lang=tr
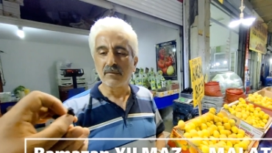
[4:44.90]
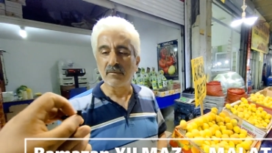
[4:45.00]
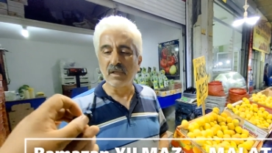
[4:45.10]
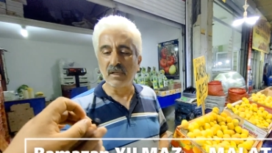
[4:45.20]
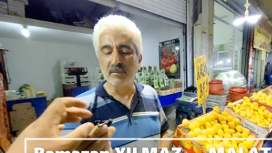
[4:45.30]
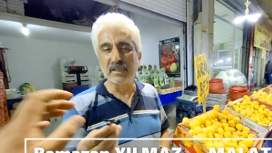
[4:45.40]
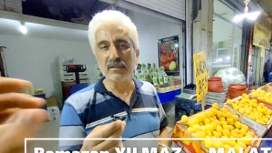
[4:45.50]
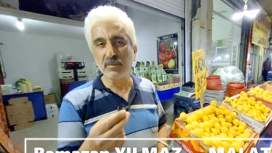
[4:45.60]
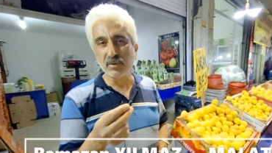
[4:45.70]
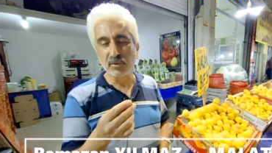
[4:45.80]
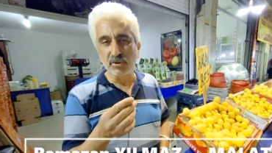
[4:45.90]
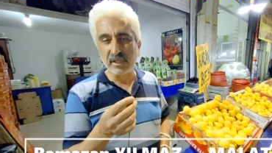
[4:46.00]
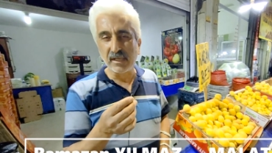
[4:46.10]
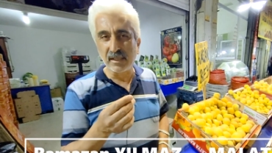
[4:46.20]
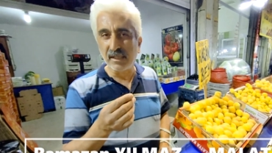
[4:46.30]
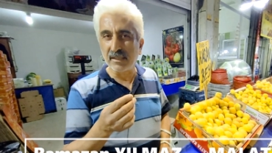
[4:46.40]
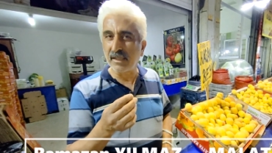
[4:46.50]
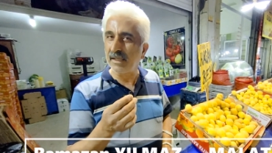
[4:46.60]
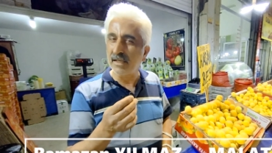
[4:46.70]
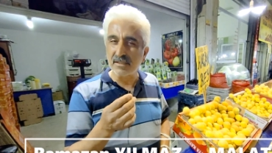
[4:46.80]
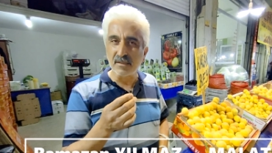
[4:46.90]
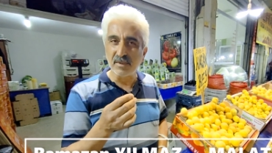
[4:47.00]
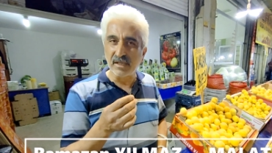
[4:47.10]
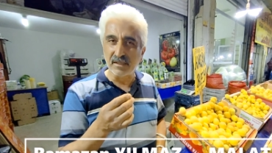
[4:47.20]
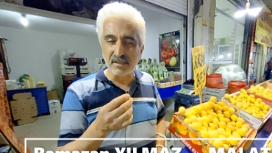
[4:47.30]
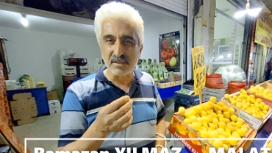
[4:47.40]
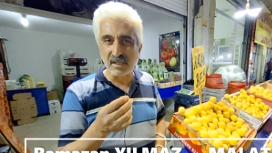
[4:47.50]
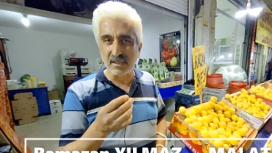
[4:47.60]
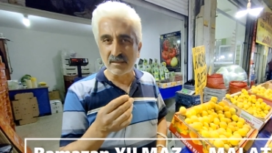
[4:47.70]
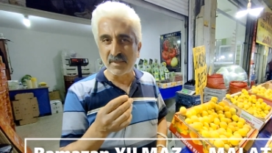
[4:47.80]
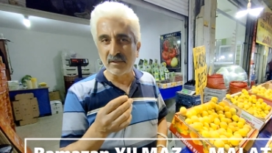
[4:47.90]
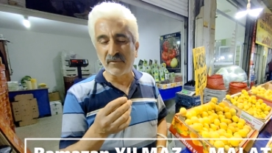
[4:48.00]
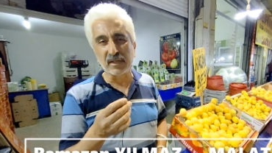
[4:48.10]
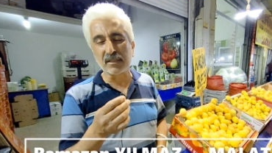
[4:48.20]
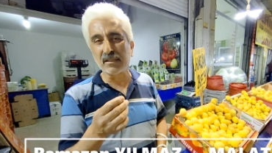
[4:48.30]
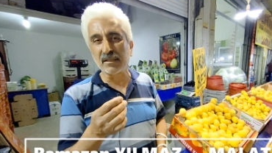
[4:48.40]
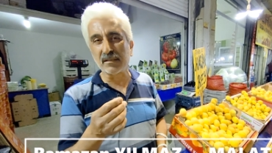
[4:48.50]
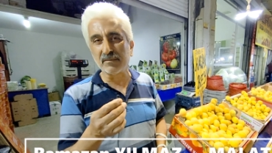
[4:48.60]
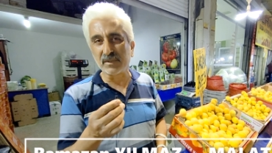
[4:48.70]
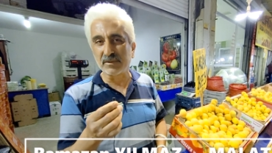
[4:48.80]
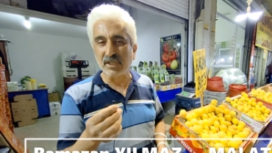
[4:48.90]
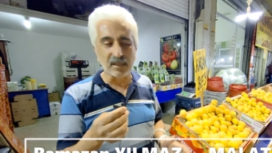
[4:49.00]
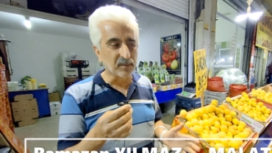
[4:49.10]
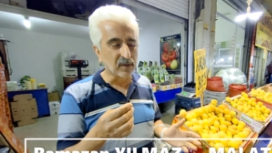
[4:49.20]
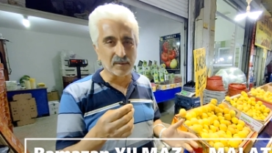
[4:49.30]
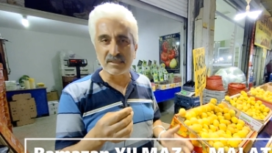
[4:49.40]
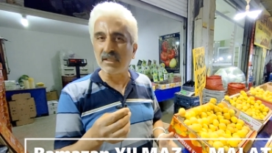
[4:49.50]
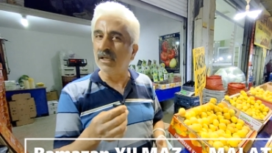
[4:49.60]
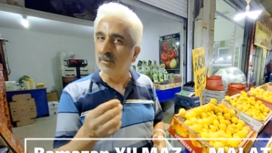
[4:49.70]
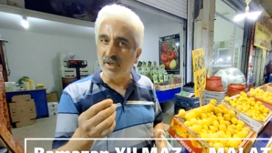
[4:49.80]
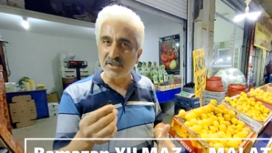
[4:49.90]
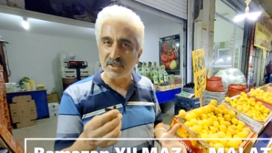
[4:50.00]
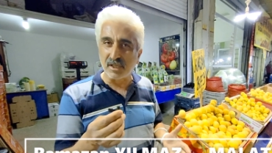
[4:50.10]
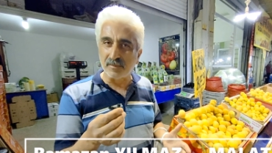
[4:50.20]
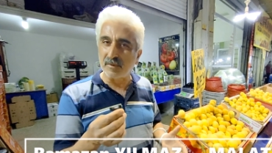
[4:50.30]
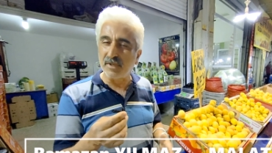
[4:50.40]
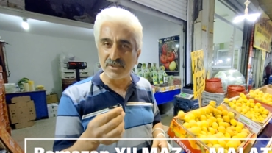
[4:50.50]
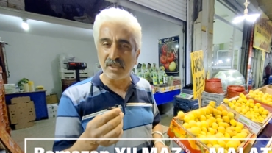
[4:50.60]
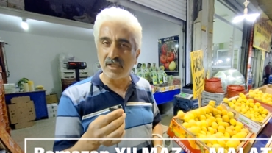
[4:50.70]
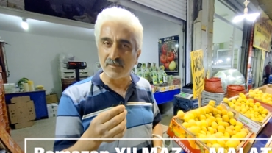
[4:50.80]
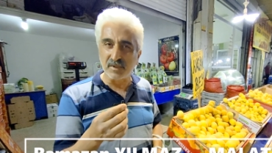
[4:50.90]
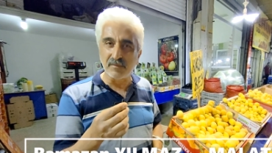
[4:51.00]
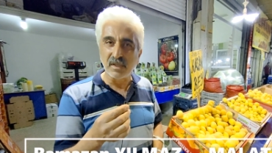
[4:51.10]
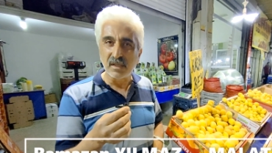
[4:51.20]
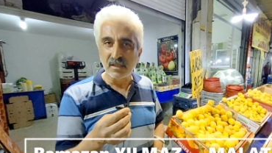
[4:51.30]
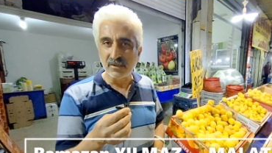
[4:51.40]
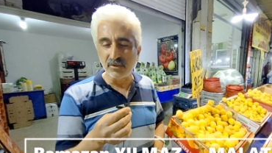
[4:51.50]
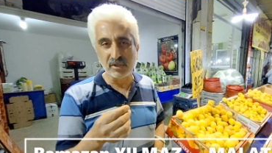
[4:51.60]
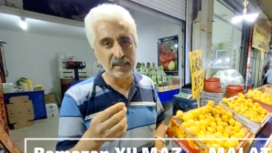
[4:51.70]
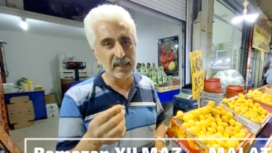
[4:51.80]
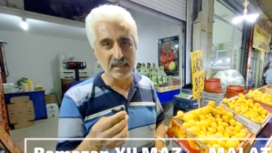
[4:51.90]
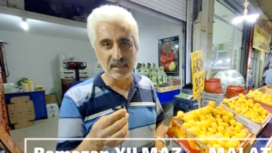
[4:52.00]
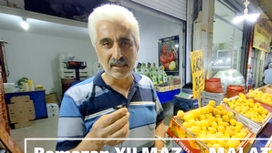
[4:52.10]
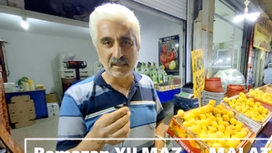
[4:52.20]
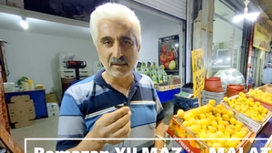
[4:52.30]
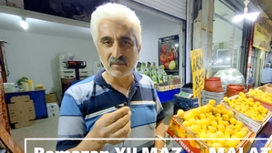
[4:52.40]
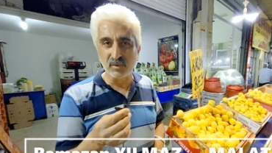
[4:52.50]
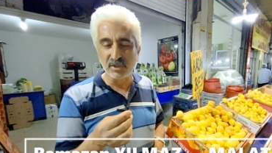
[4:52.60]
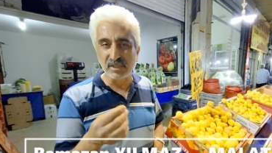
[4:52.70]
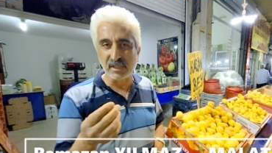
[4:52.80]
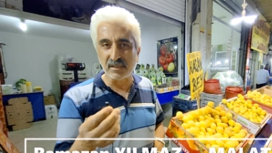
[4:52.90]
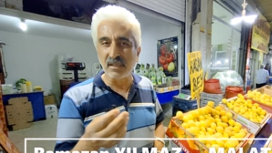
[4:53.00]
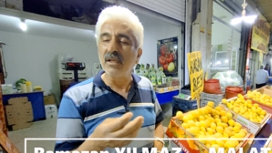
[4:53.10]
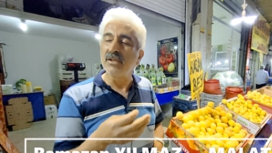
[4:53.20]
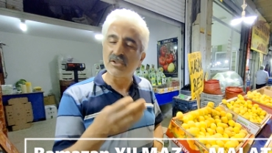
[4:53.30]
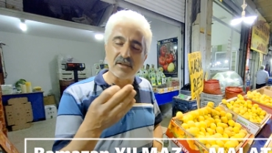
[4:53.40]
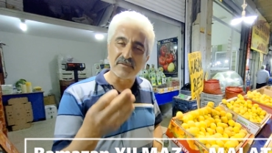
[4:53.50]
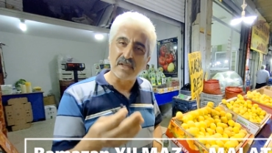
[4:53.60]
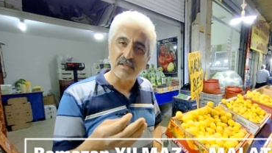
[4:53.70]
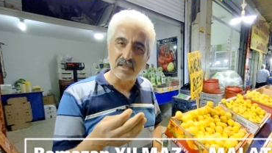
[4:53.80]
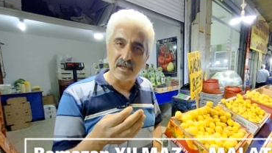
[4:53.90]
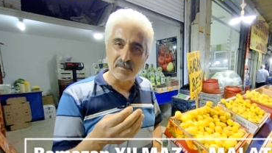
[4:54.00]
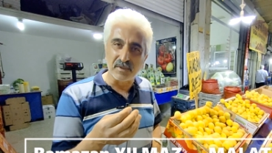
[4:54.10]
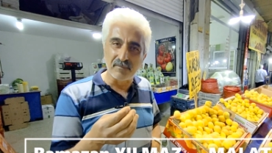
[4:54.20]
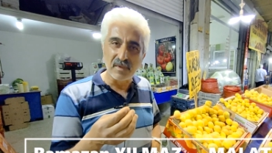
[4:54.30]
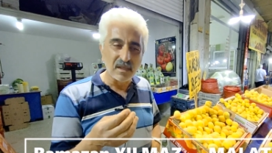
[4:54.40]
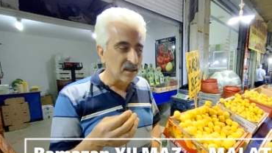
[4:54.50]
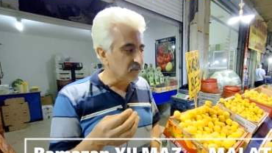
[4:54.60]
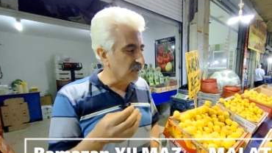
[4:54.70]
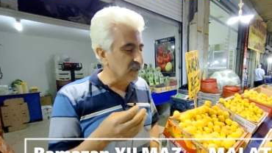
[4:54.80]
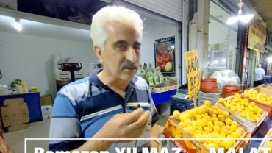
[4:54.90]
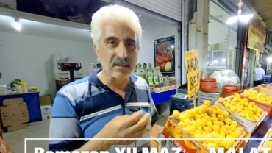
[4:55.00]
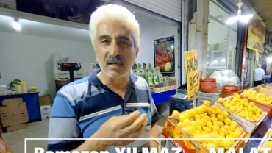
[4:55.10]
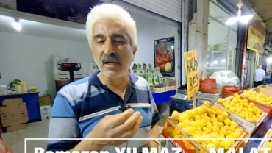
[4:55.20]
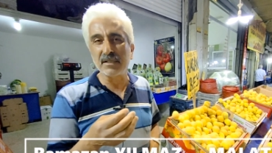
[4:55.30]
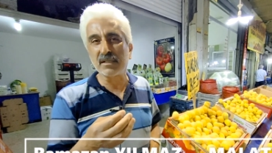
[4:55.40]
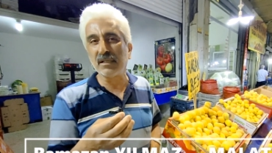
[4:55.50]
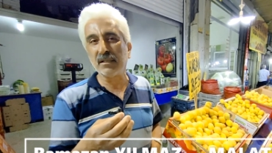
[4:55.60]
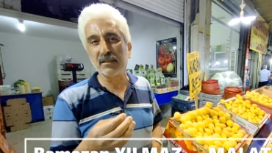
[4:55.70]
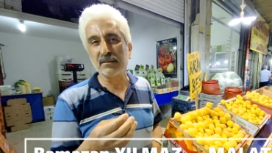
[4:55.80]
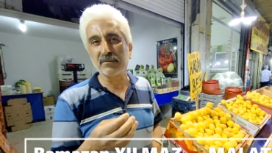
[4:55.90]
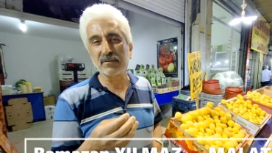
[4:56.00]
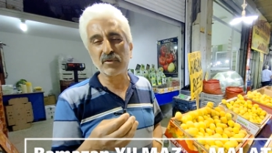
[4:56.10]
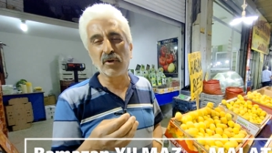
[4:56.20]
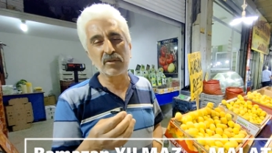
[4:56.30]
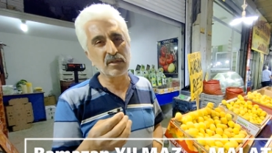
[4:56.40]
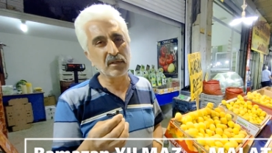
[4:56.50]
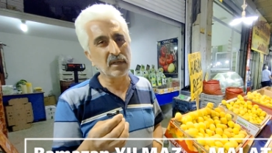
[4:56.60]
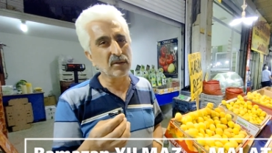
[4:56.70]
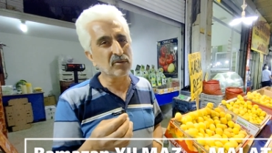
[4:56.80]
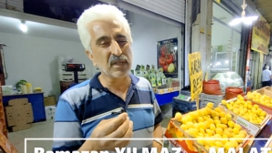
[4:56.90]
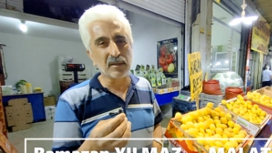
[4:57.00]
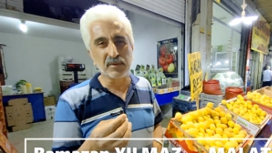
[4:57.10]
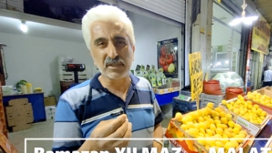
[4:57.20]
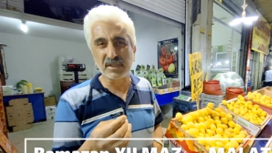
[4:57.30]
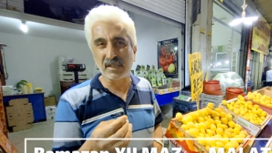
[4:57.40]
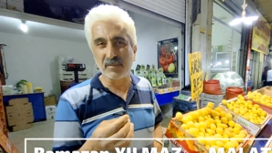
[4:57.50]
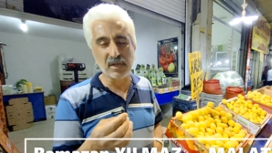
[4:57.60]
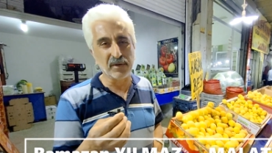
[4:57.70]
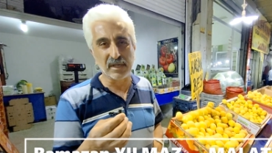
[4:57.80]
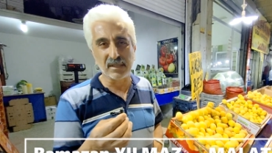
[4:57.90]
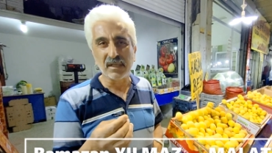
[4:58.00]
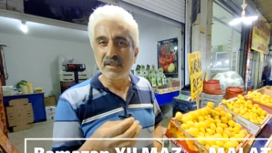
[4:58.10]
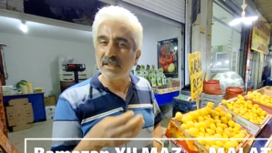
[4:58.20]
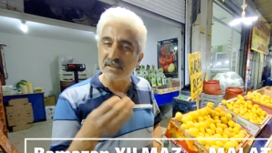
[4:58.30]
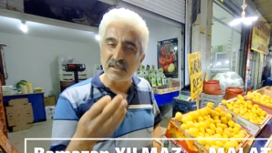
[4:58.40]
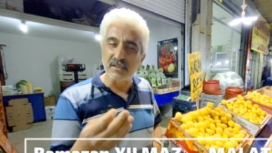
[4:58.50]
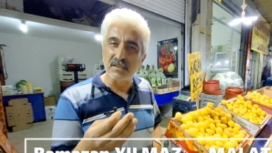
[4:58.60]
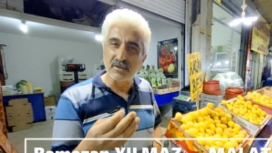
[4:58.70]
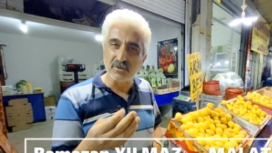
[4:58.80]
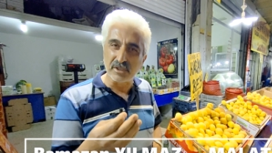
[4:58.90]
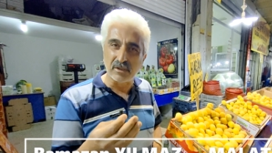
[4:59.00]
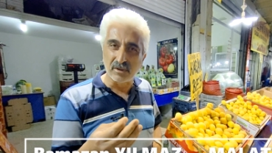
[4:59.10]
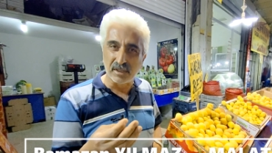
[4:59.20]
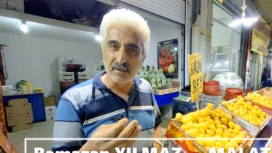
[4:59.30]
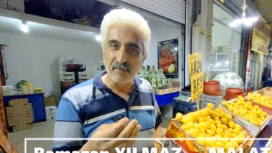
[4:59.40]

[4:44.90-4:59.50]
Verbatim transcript: Valla ben bütün şehirlerde gezdim. Yani nasıl gezdim? Benim farklı şeyim de var. Mesela elma işi yaptım, her şeyi yaptım. Türkiye'nin her yerinde bu ticareti, şeftali de yaptım. Fakat kayısı çok e, güzel bir şey meyve yani. Getirisi güzel olan.